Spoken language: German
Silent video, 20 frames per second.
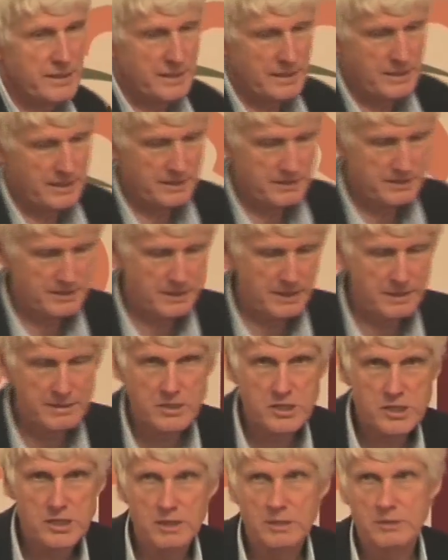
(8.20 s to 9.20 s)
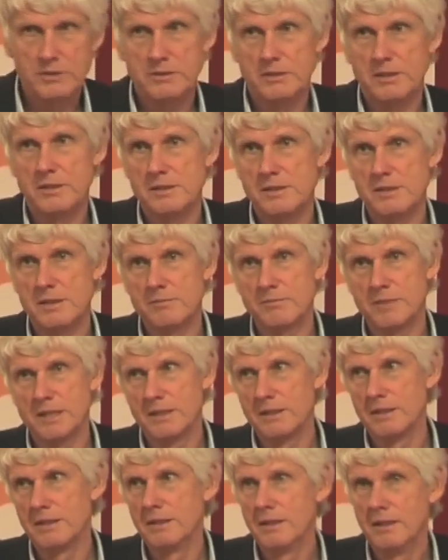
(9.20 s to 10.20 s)
der Erde anschaut, dann sieht
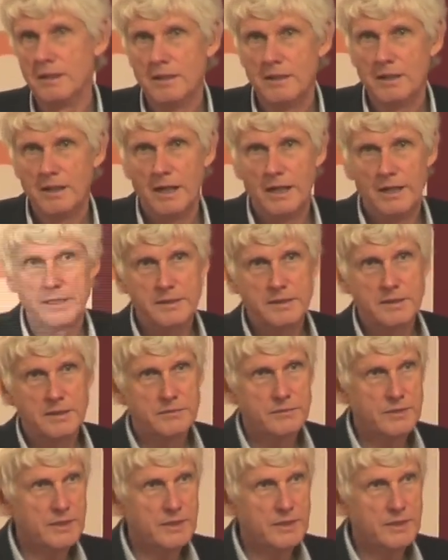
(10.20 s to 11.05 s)
man eigentlich auf